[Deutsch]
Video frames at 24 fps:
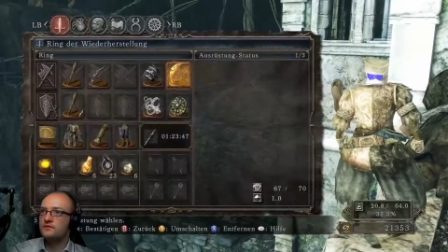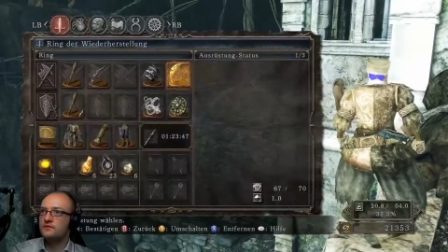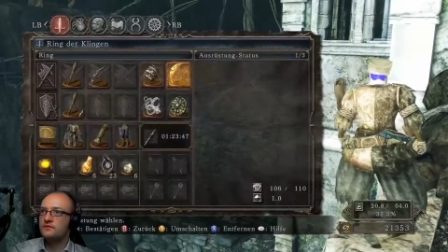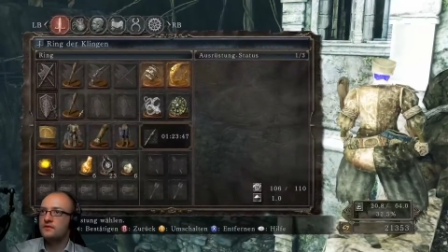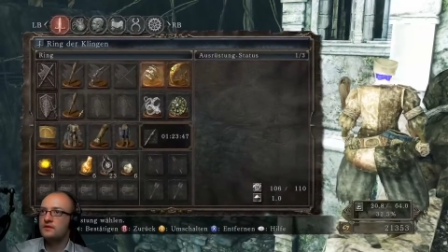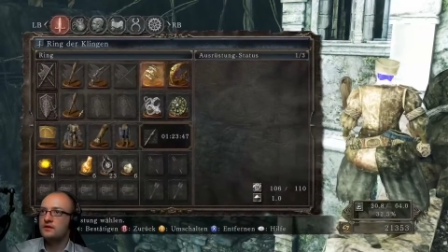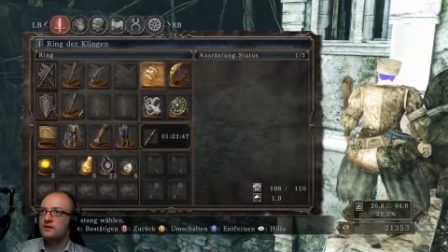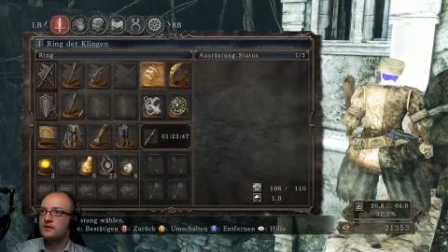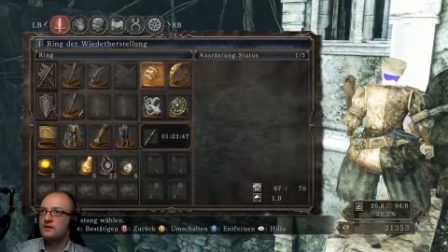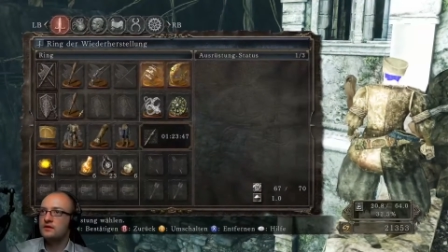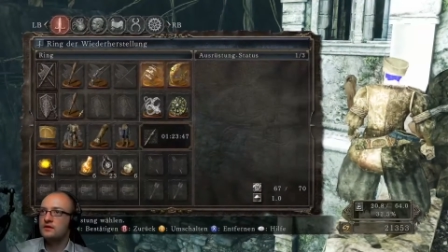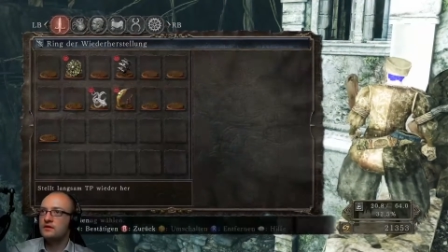
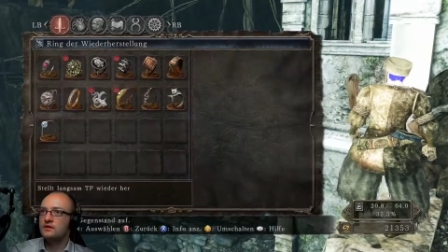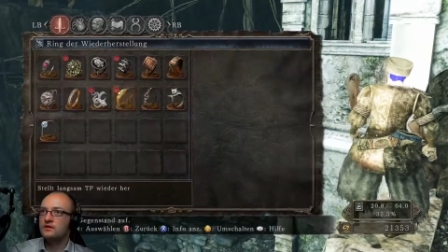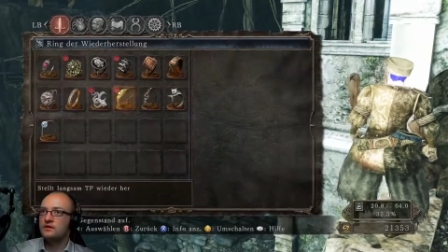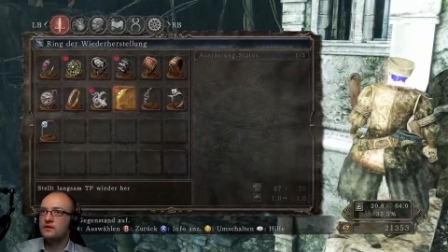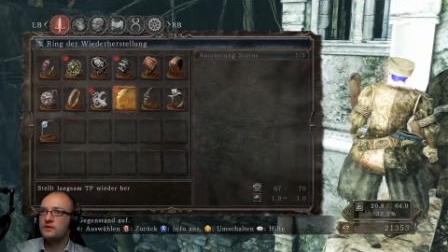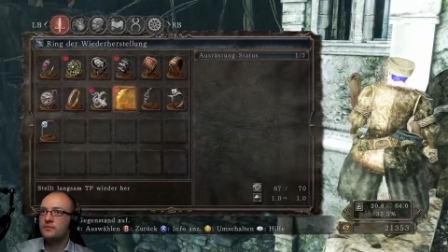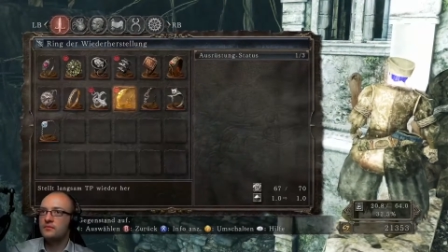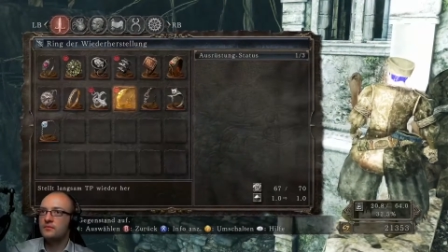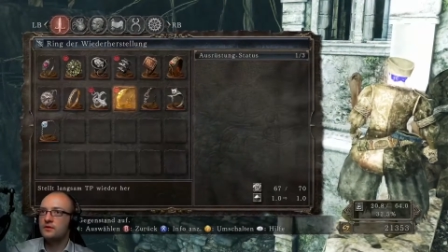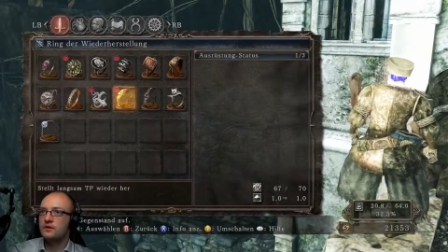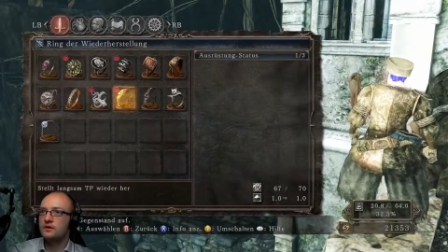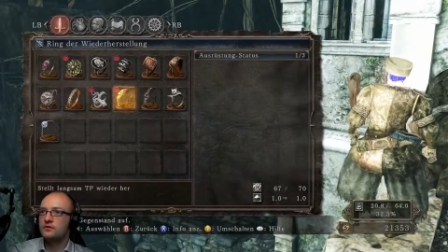Wir
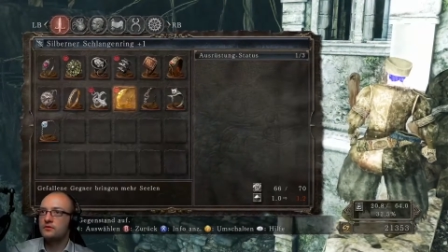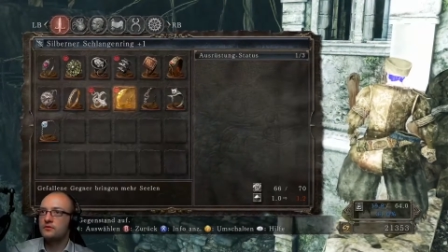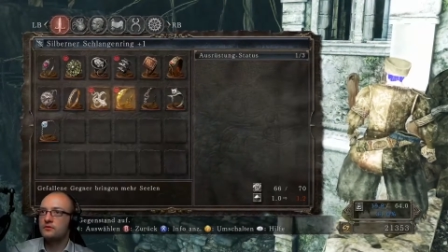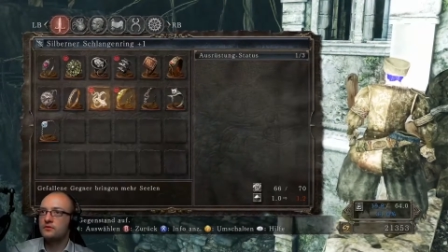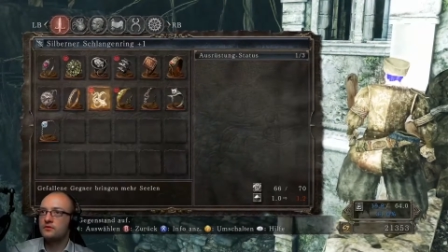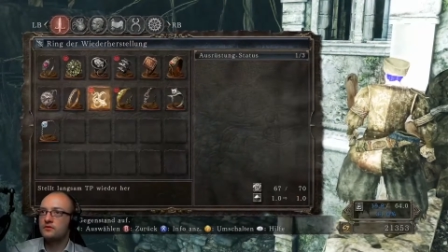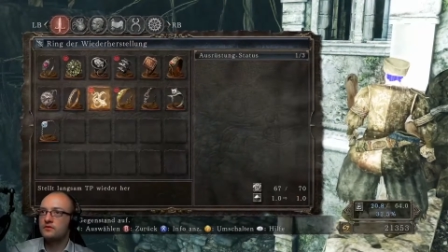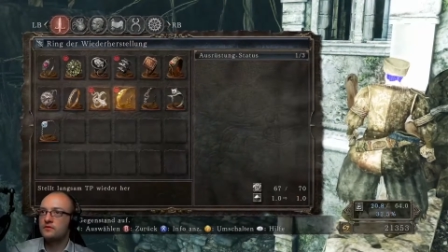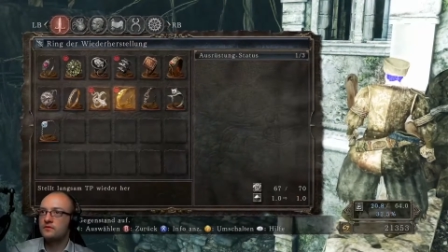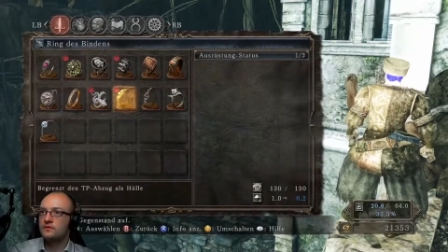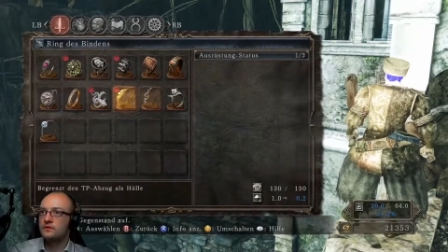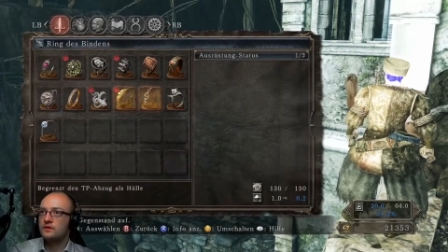nehmen mal
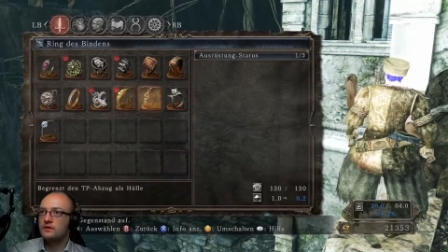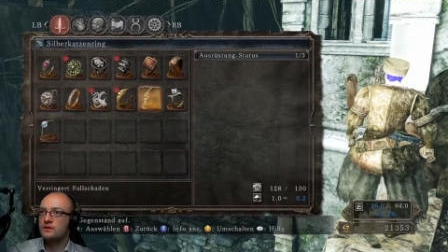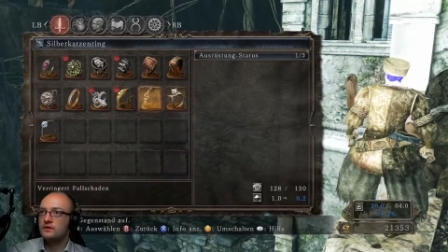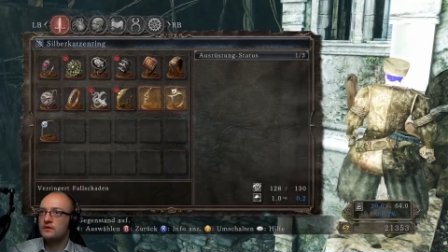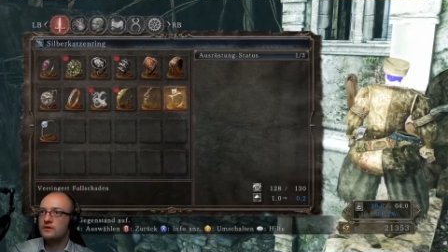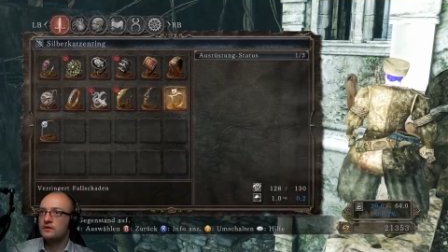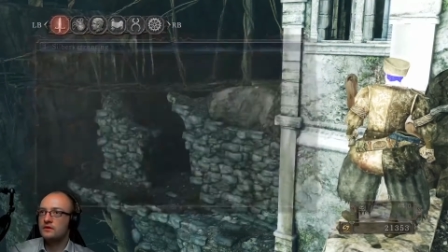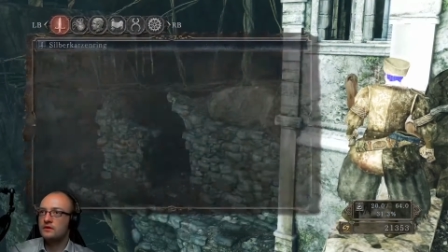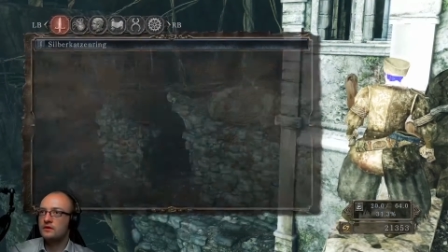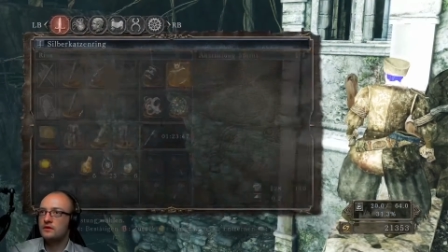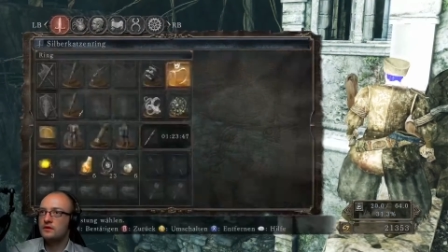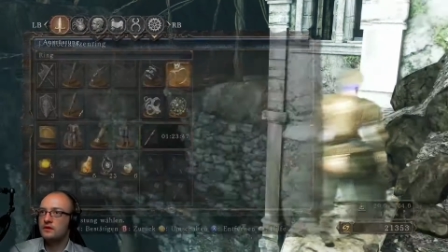kurz wieder
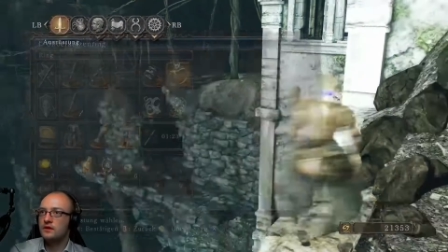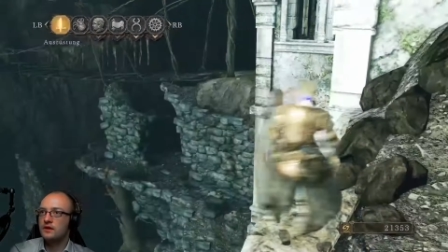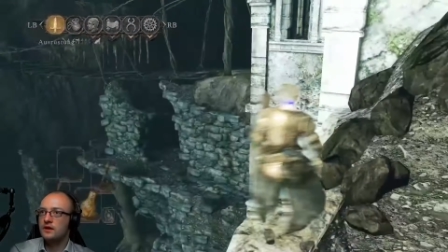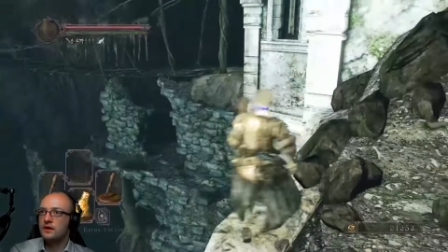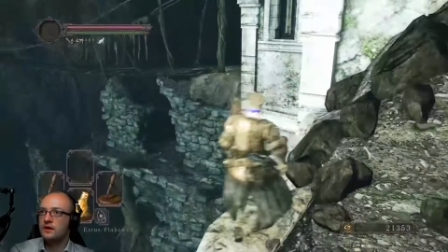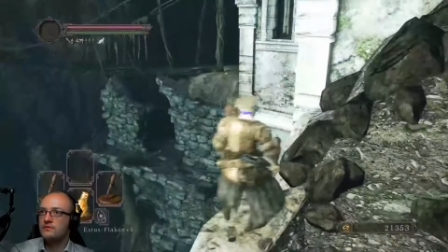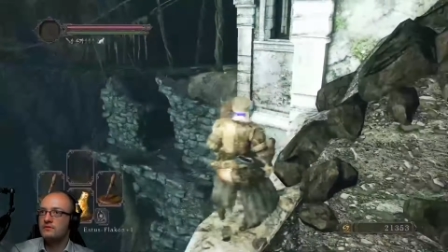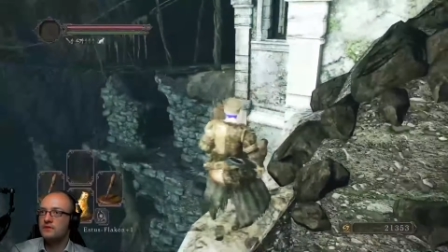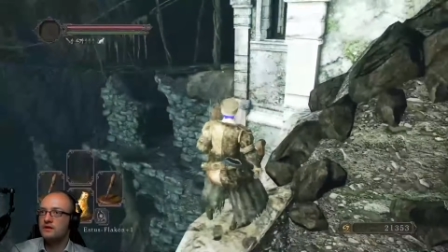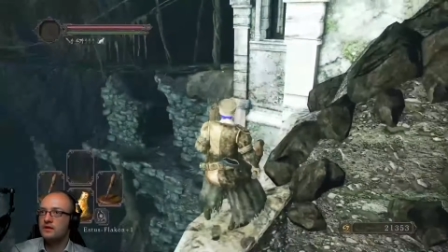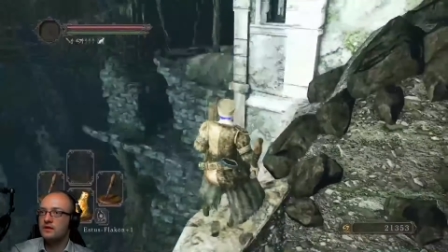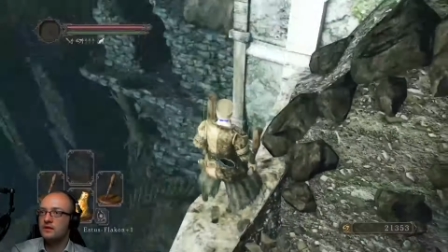den hier.
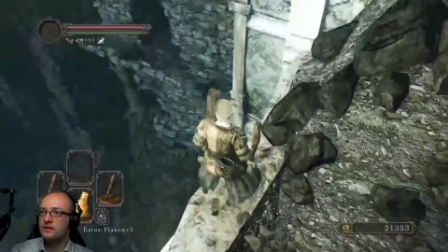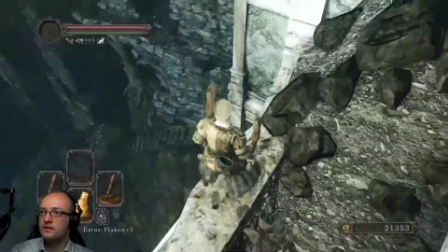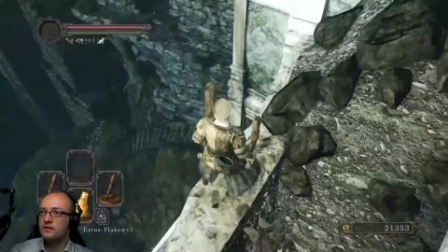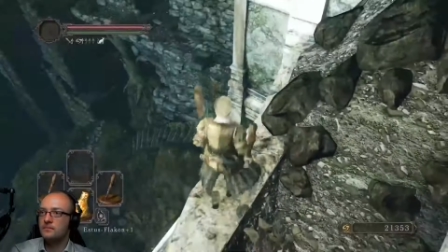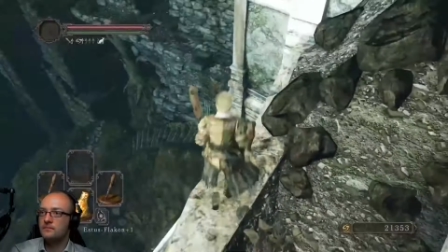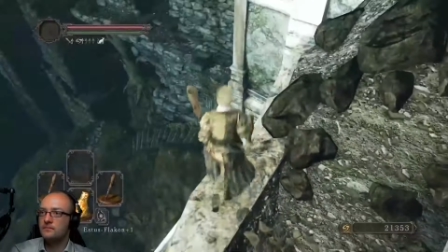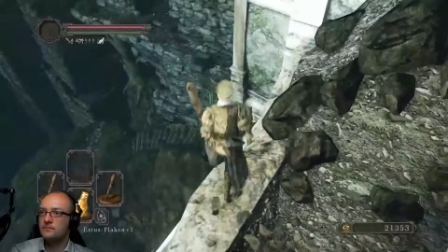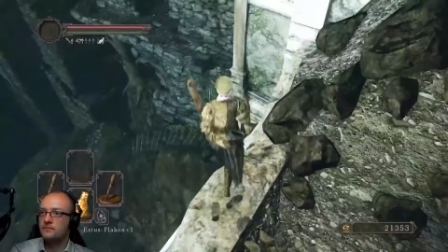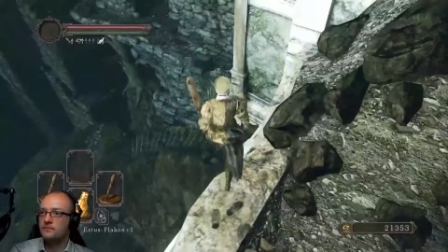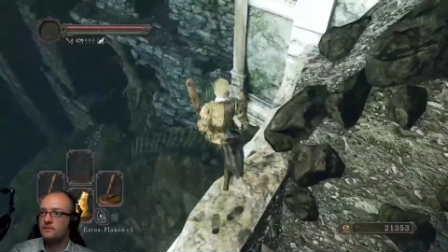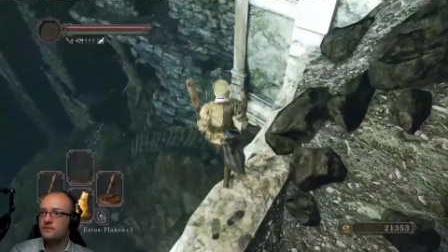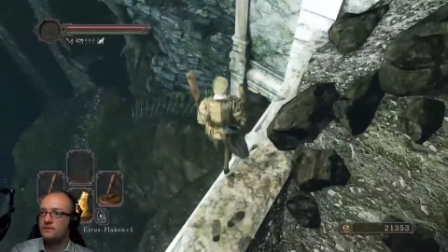Einfach,
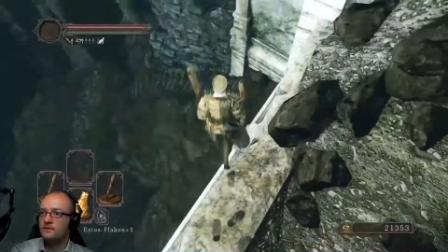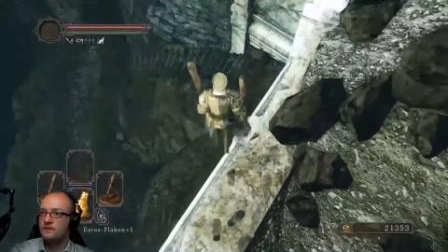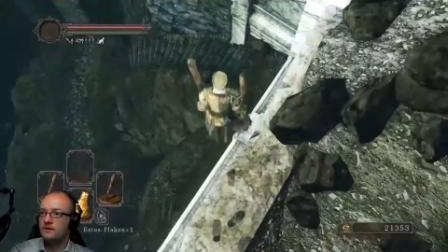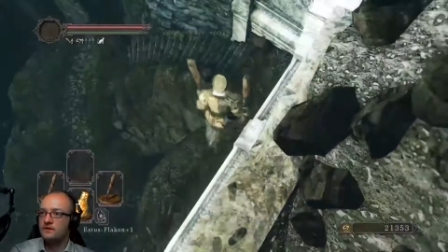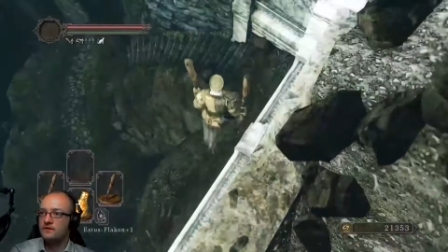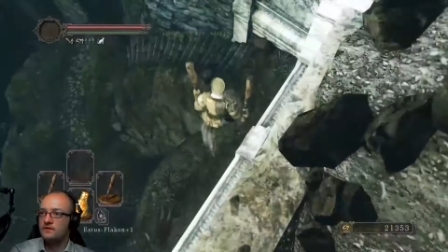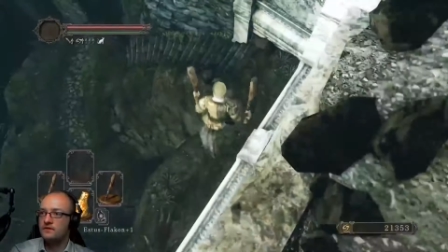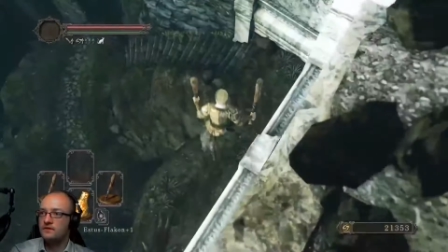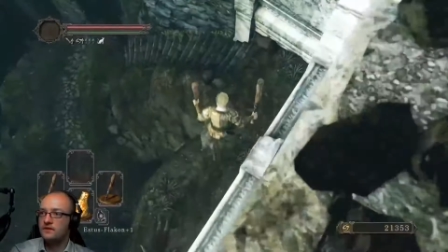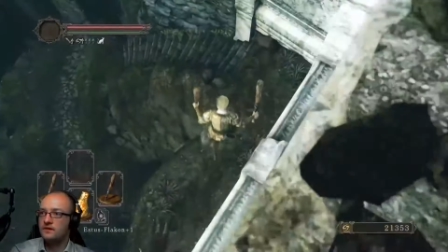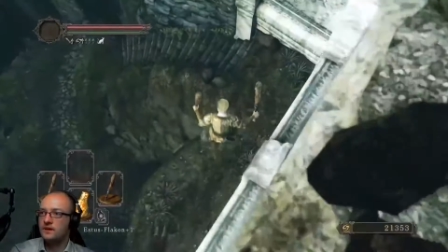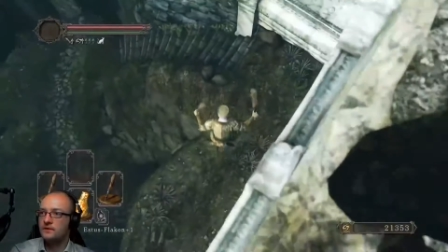weil
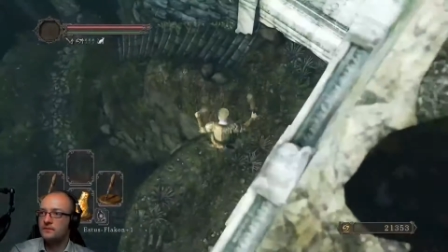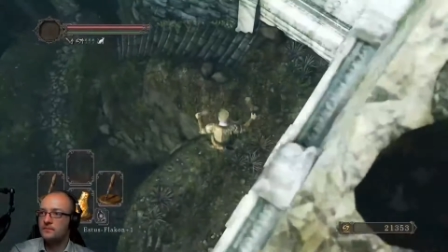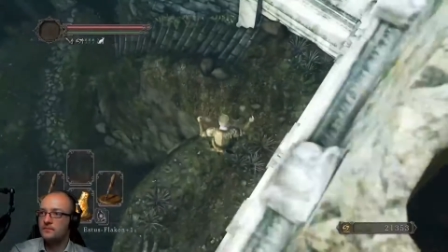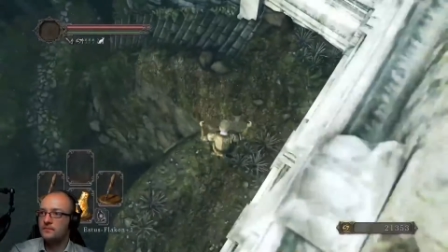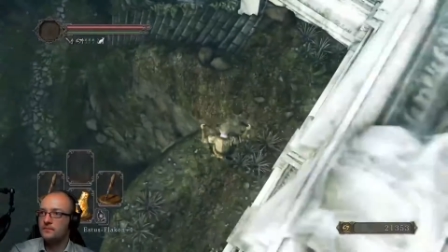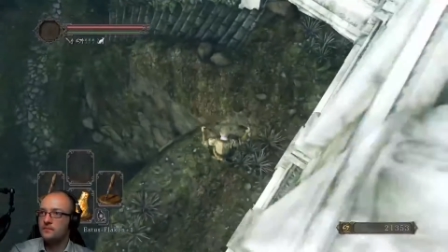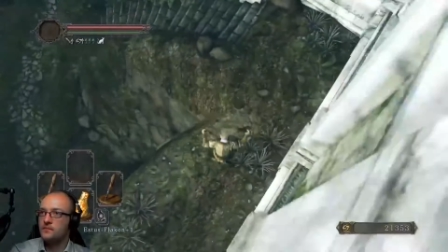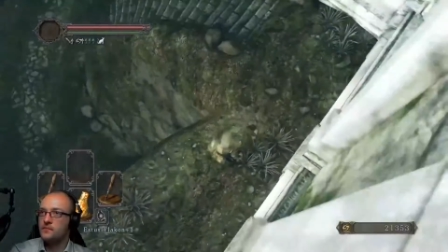ich es kann.